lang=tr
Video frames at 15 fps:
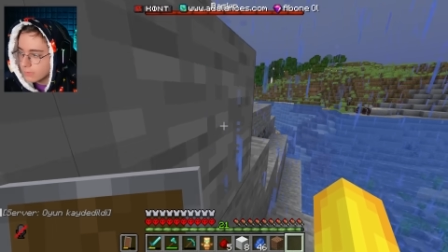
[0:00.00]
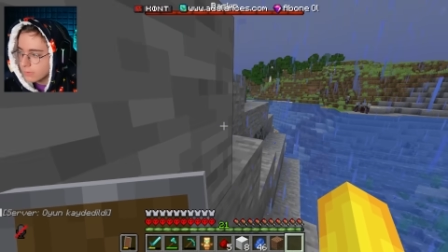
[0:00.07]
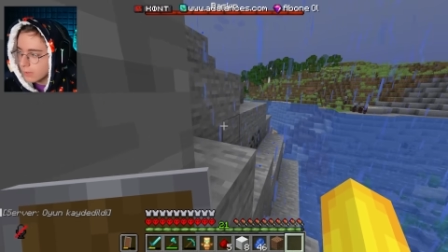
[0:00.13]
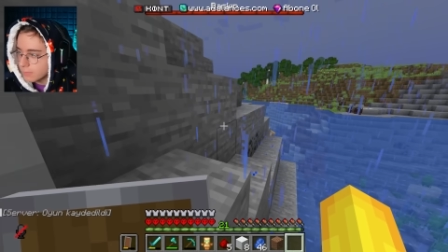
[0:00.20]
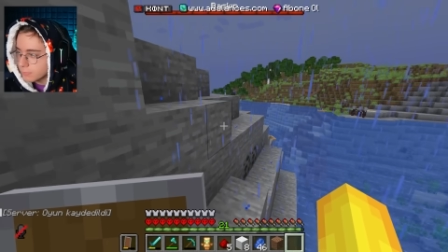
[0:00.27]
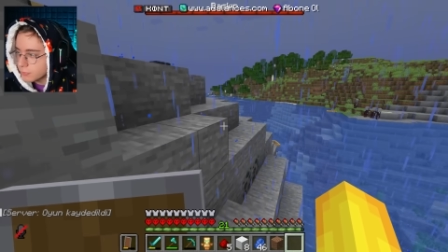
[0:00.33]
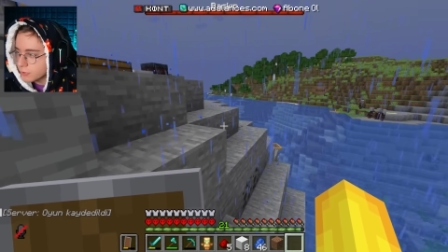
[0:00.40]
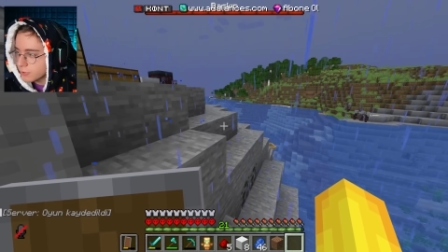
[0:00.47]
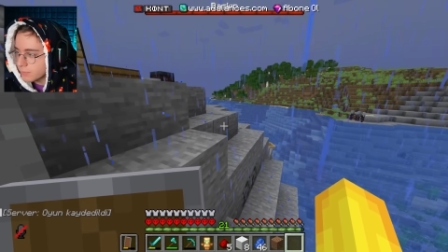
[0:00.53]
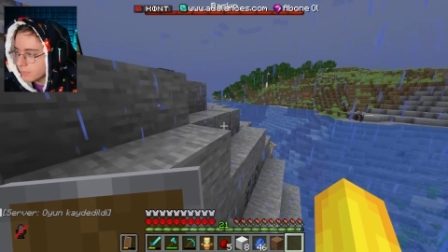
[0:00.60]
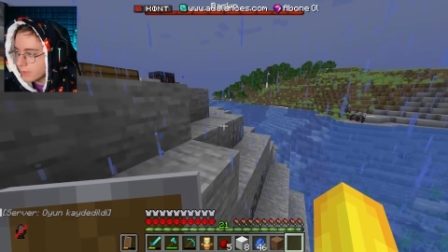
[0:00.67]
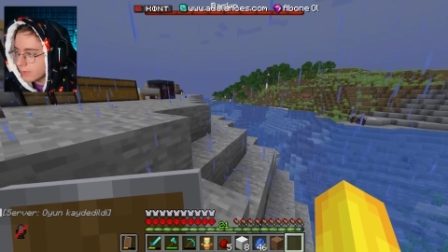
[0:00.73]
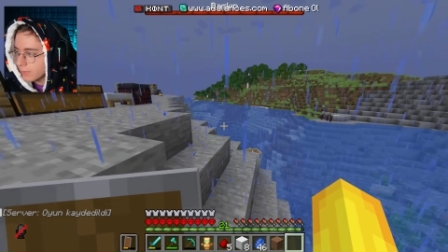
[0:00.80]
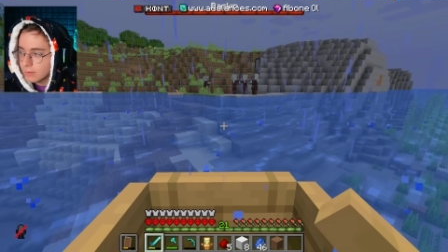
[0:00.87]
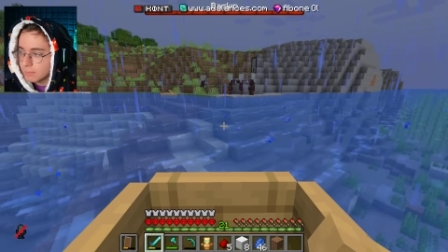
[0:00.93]
Tamam
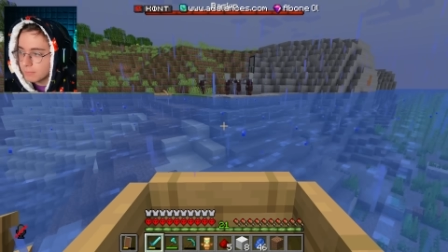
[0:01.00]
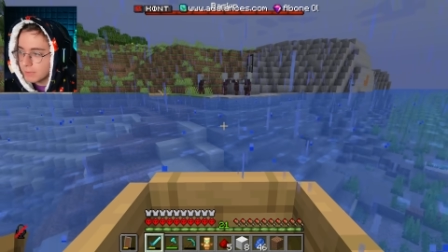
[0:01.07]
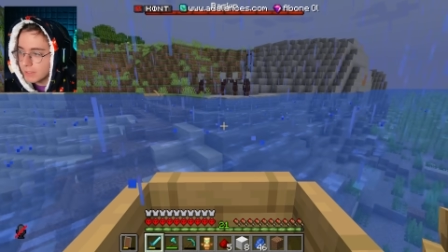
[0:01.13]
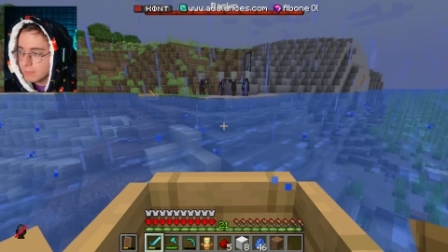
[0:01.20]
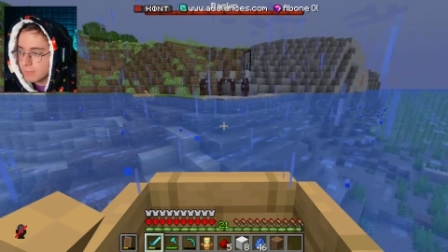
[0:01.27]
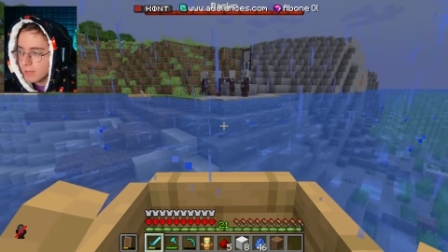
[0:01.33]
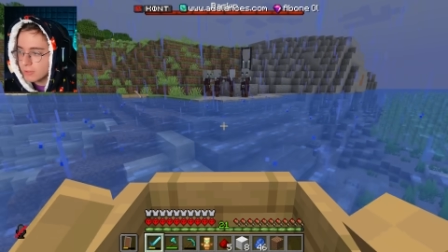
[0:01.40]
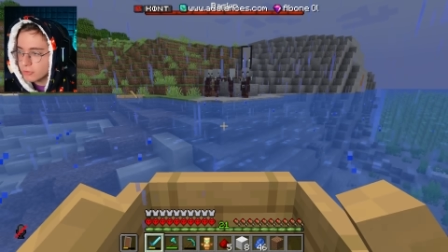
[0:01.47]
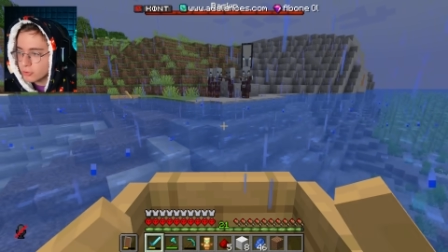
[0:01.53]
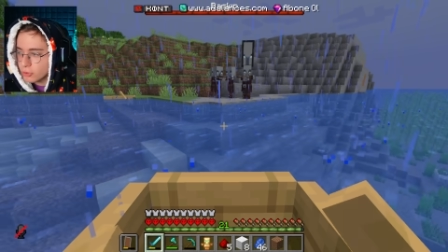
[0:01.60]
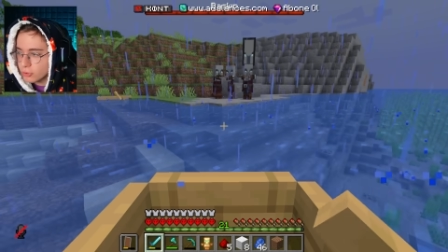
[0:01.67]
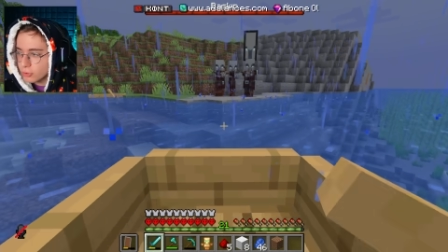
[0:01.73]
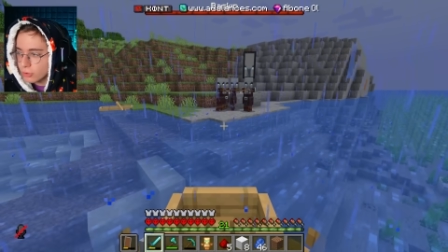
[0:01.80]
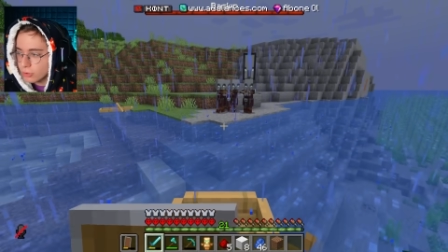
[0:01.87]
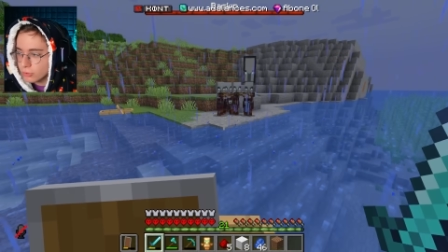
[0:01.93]
şimdi benim en
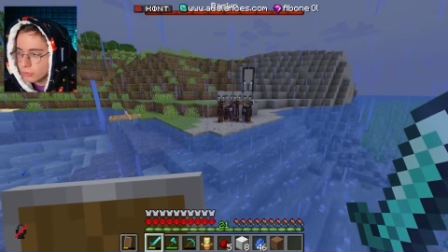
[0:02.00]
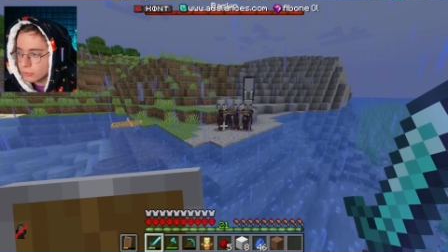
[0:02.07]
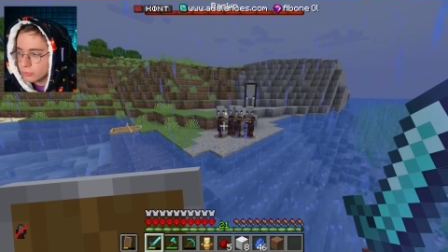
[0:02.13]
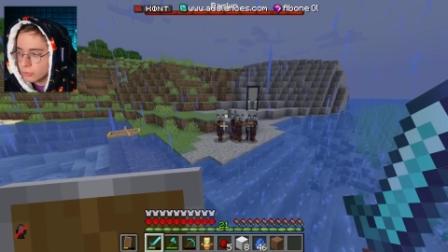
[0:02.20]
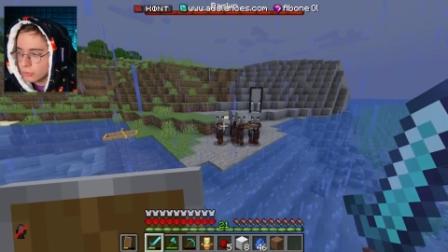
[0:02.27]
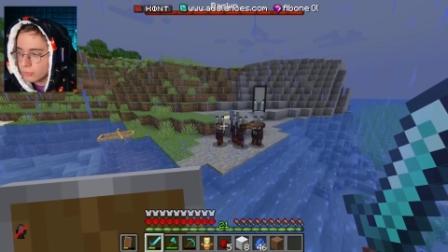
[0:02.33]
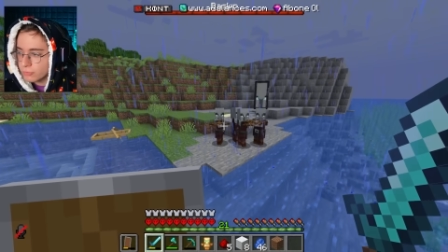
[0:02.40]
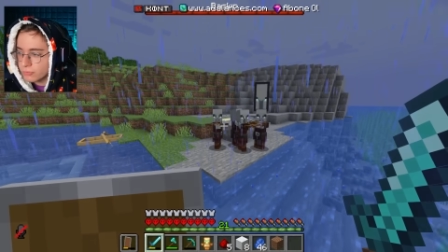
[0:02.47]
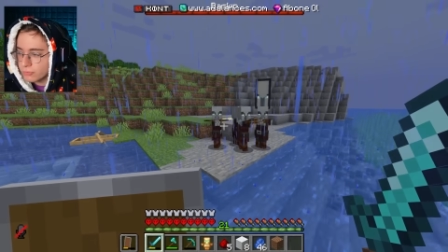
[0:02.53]
çok korktuğum şu